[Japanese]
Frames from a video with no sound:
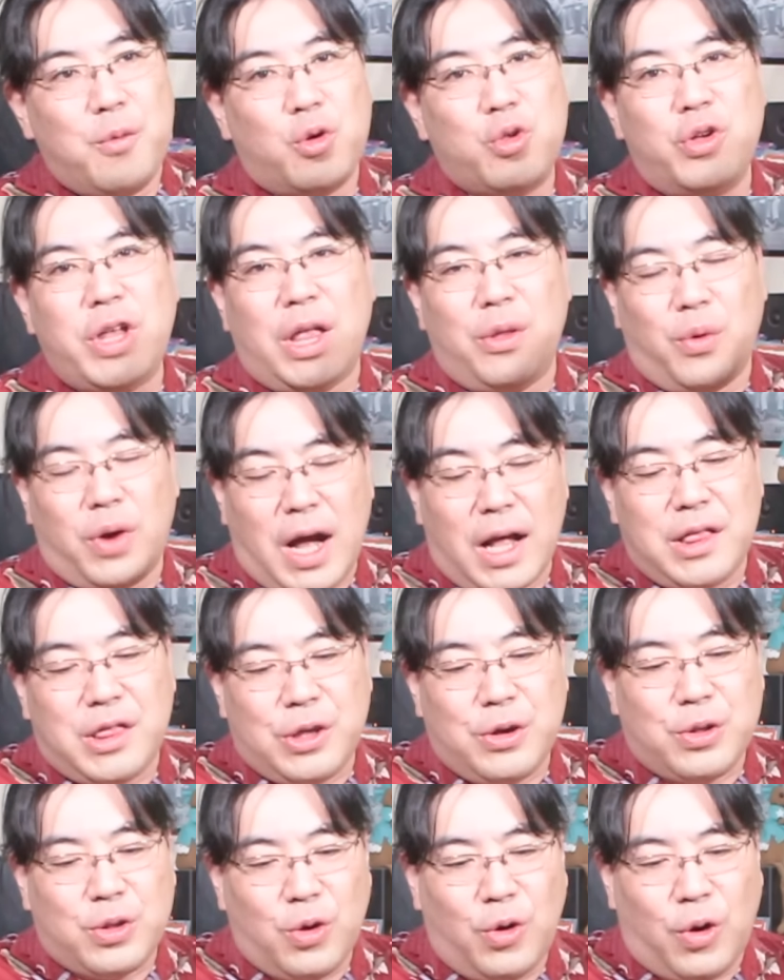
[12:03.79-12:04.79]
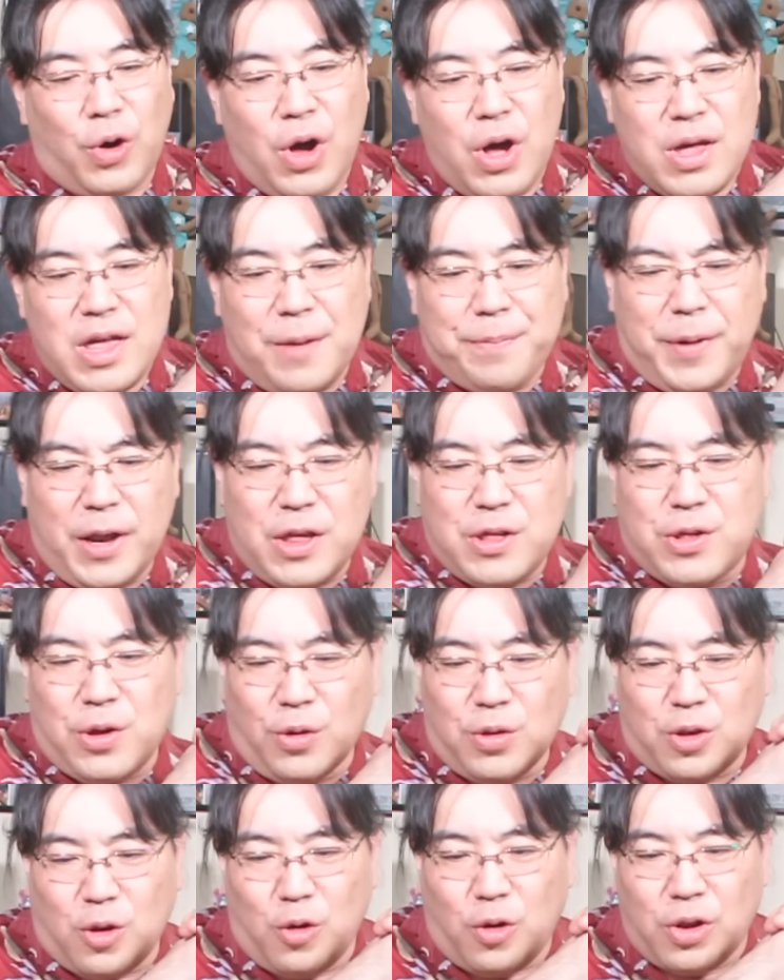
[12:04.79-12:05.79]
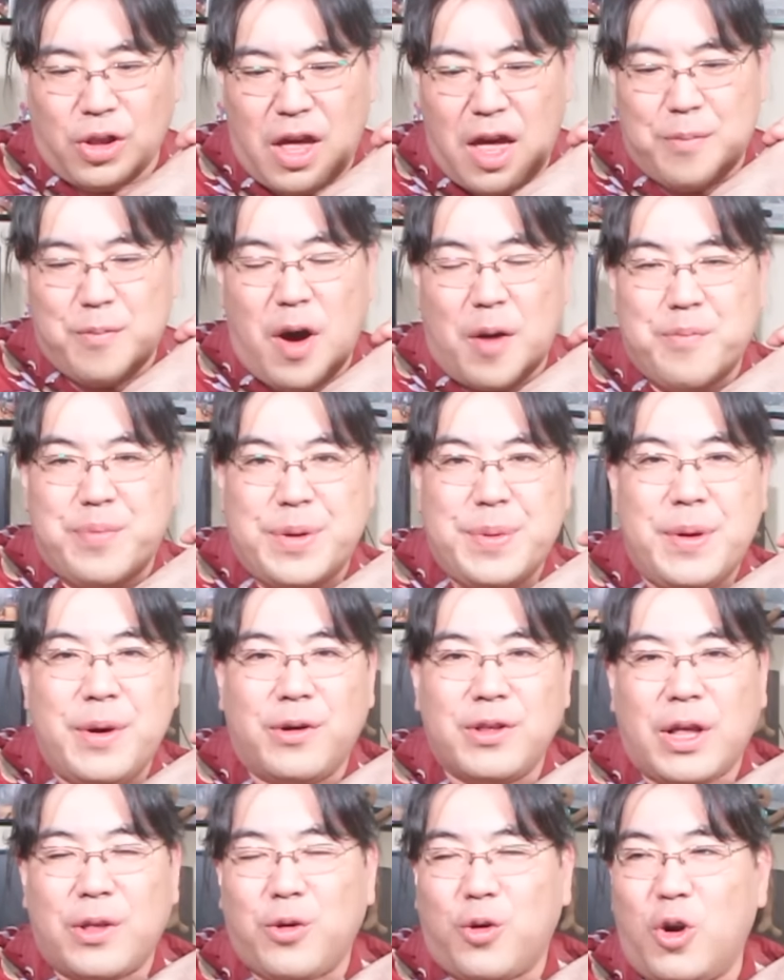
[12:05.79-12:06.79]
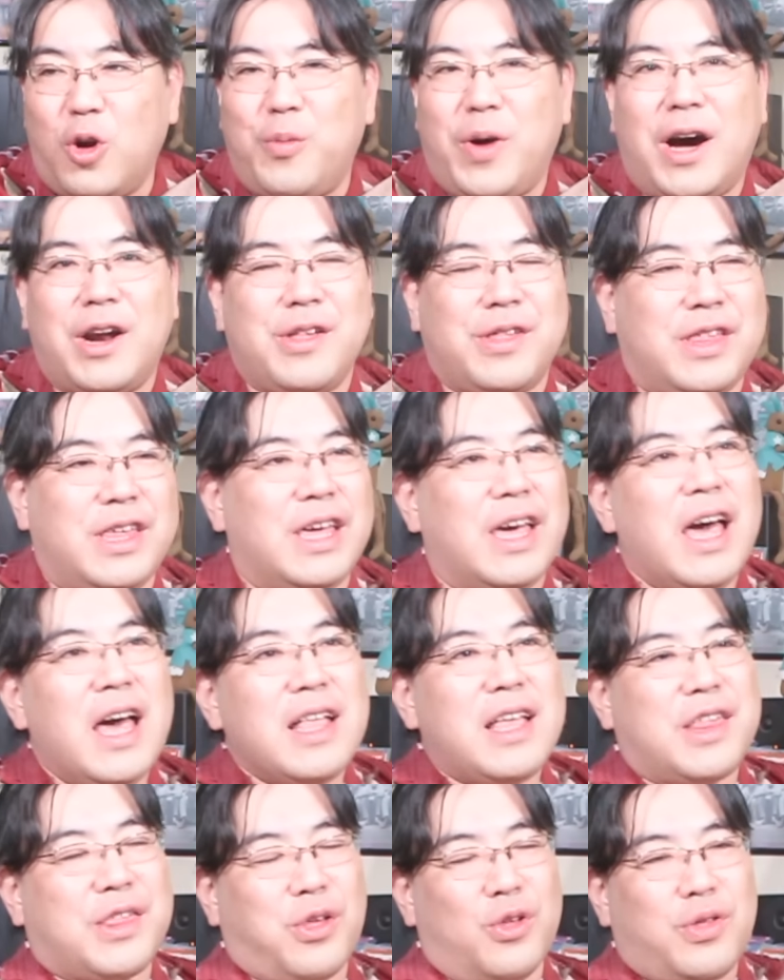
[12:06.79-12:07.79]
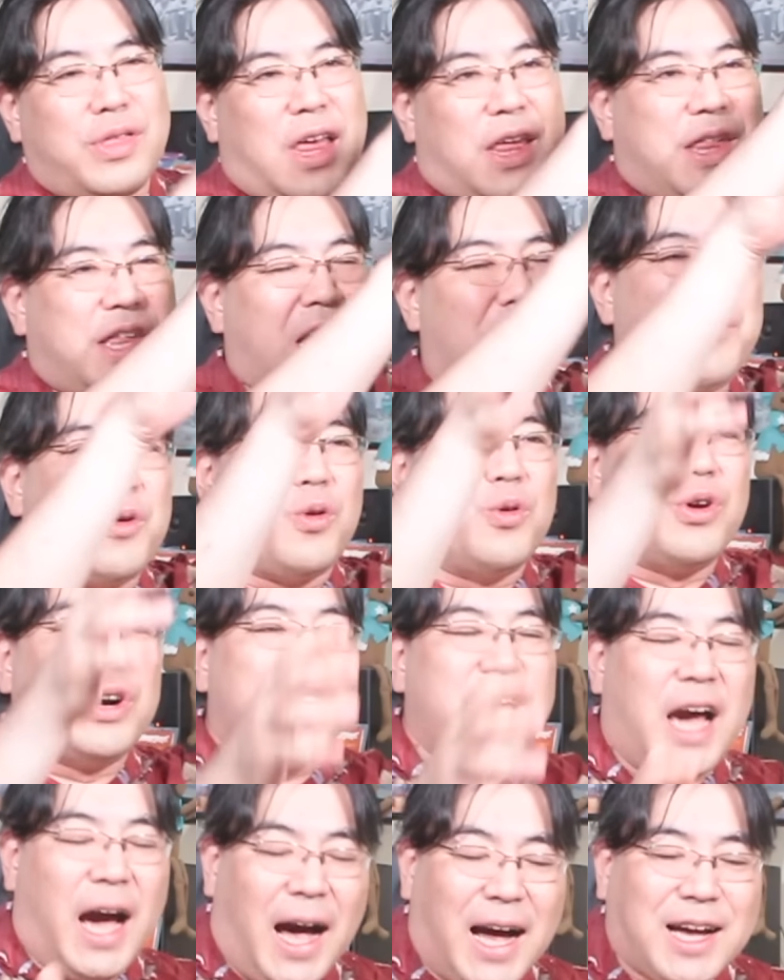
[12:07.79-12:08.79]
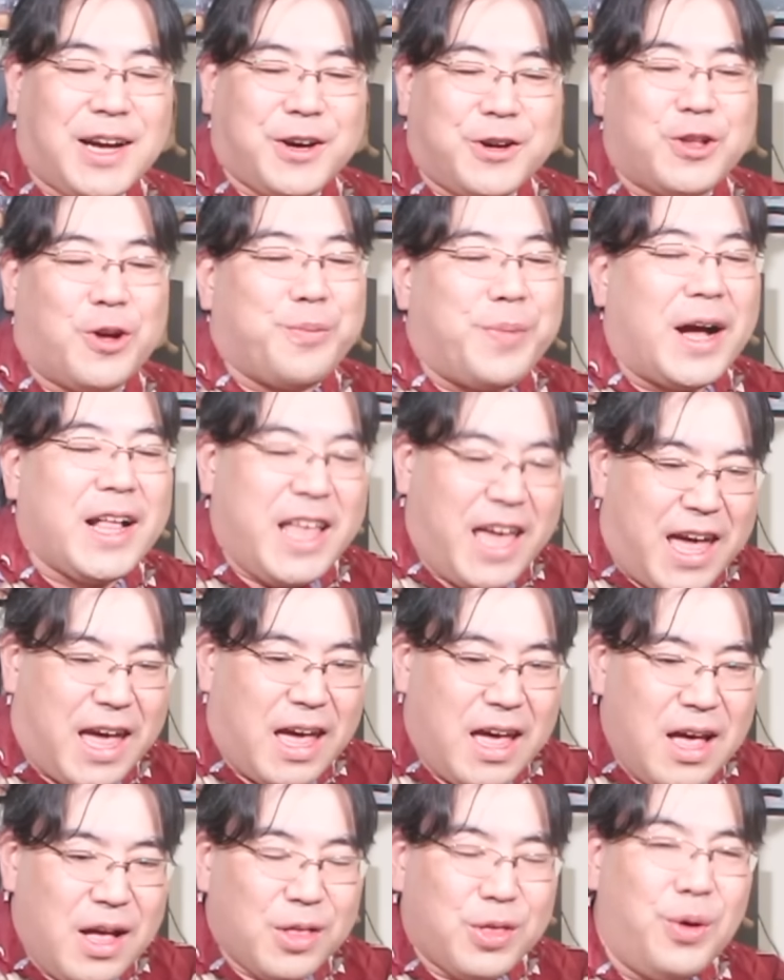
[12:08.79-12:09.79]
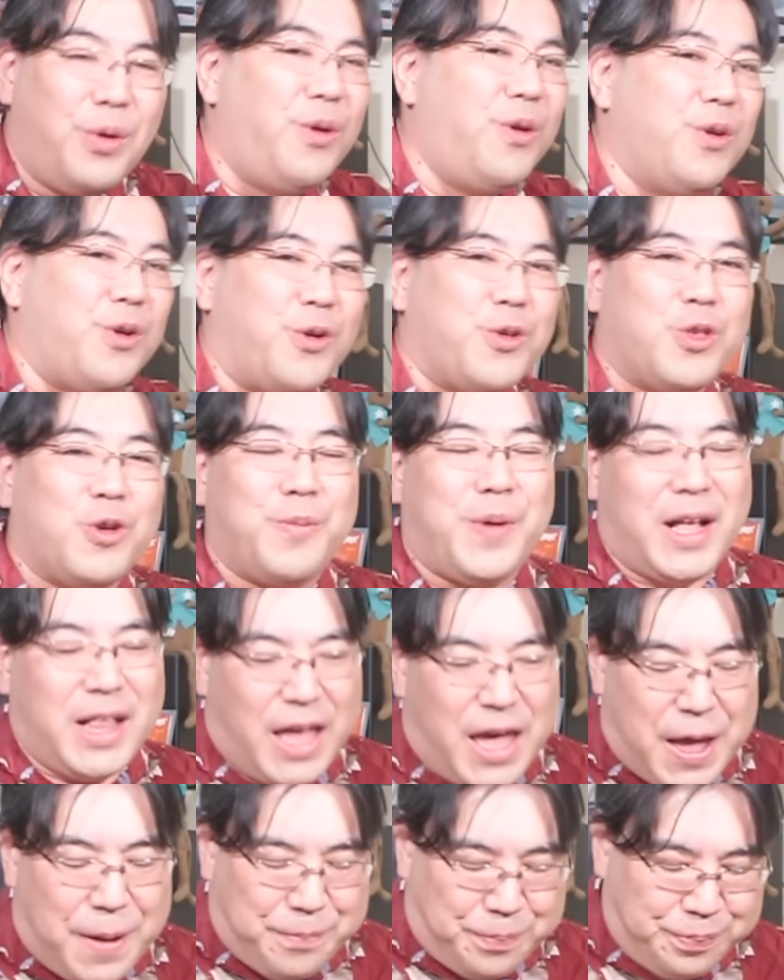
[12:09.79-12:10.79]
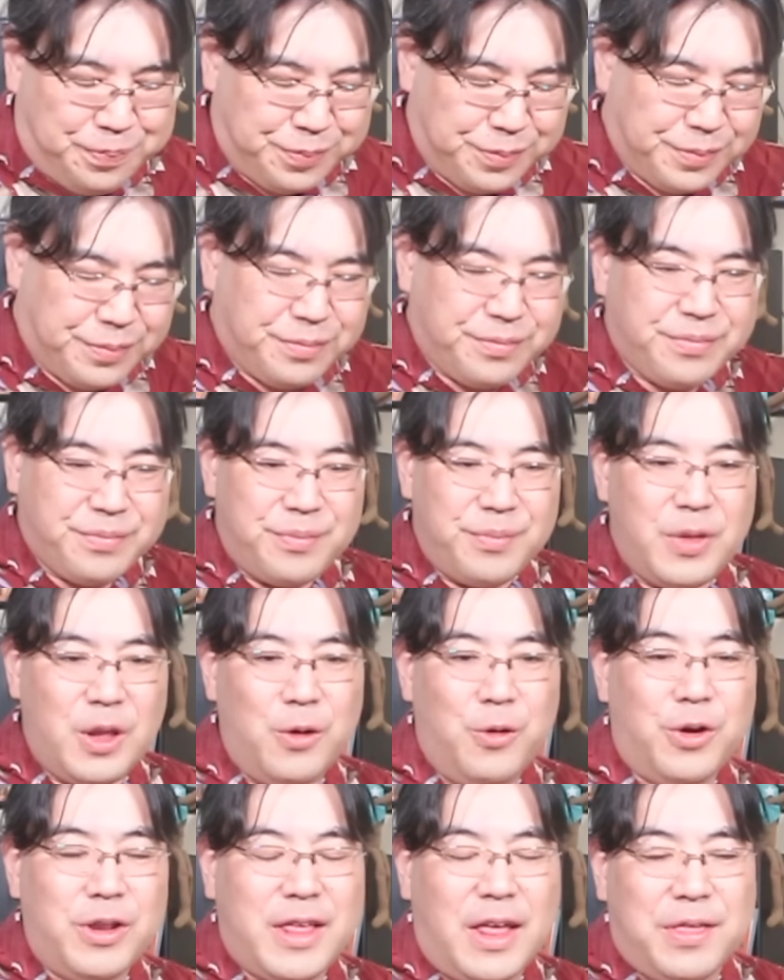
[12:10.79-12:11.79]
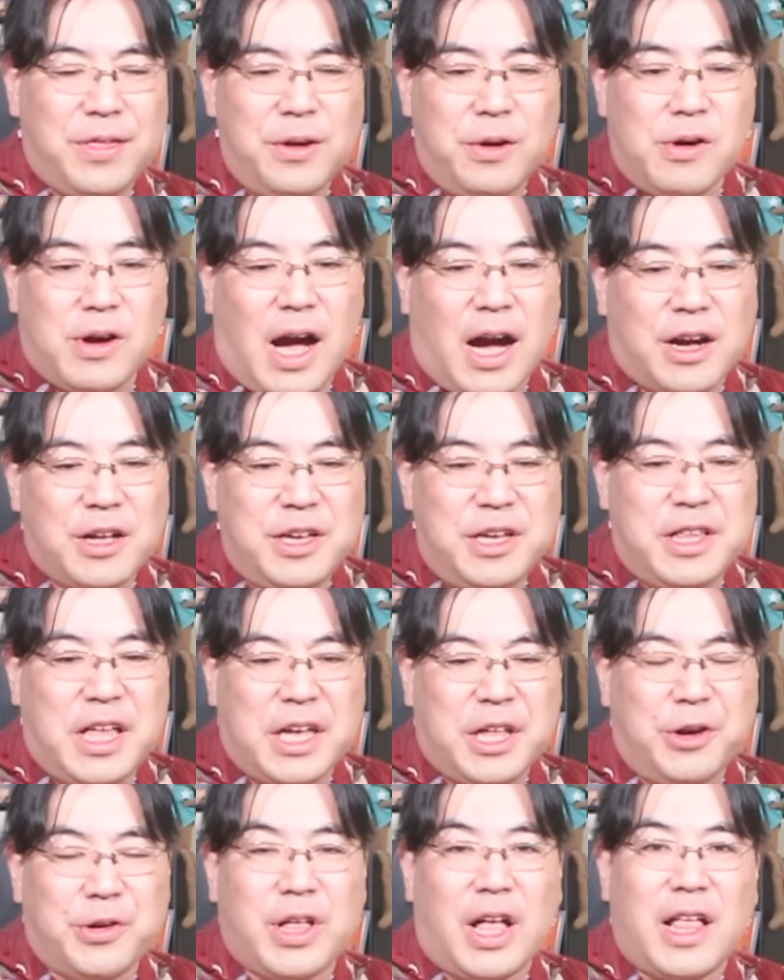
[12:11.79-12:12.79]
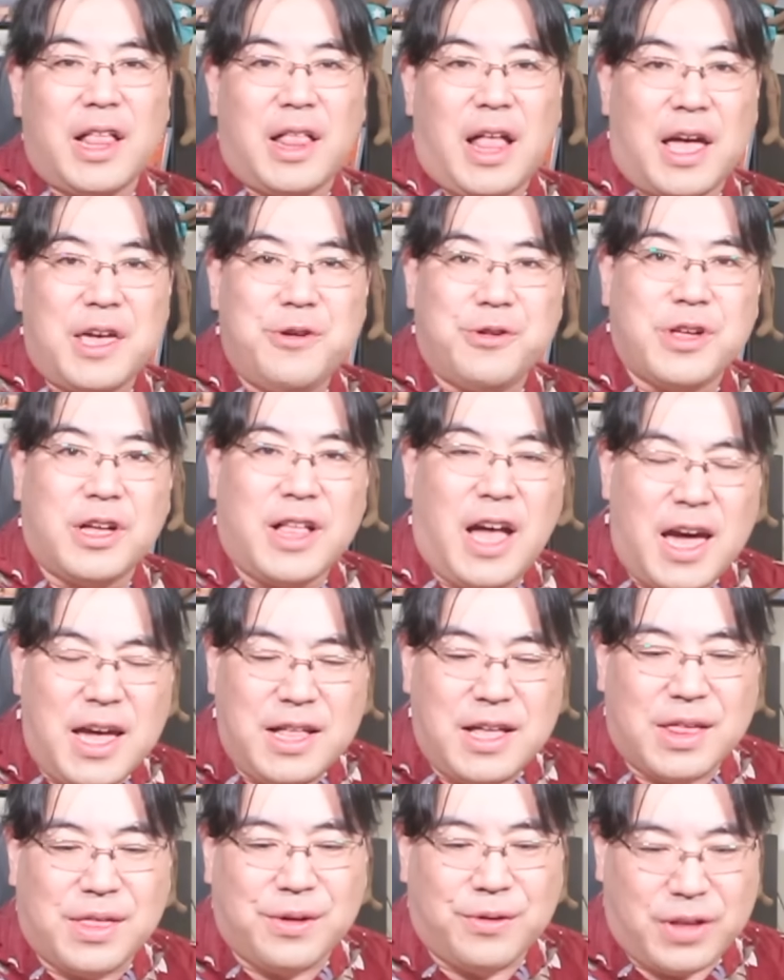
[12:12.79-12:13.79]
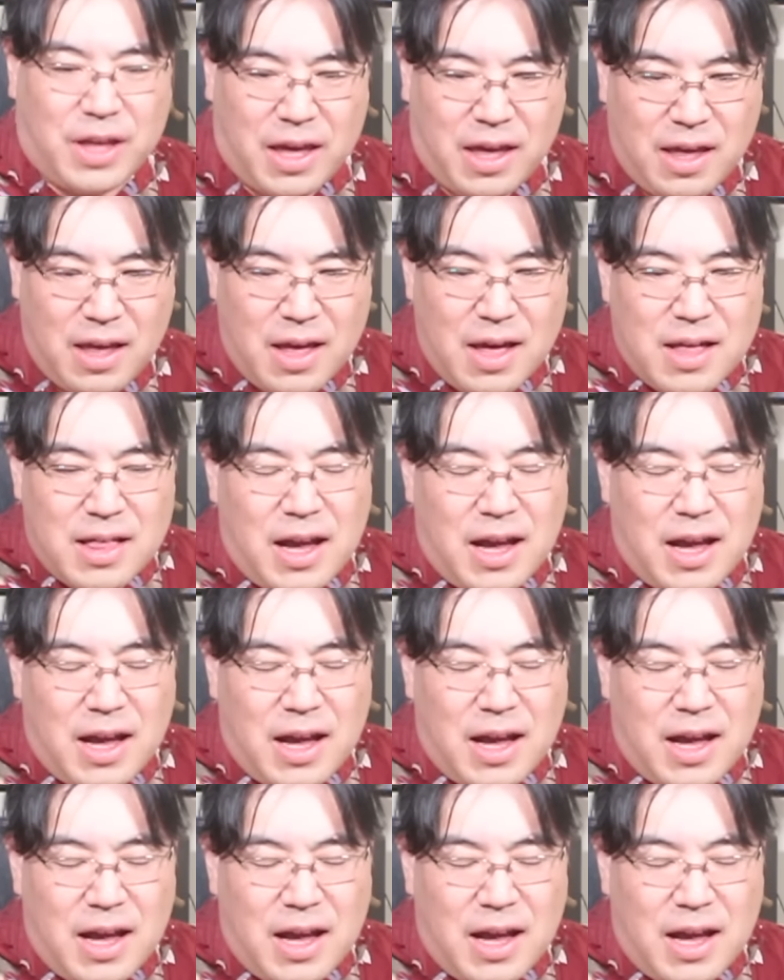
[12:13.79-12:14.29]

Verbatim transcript: ものなのかっていうと、やっぱりちょっとね、まあ微妙なところもあるし、で、そのさ、しかもこのリハックの場で、討論の場で、これさ、すぐ確認できるような内容じゃないんですよね。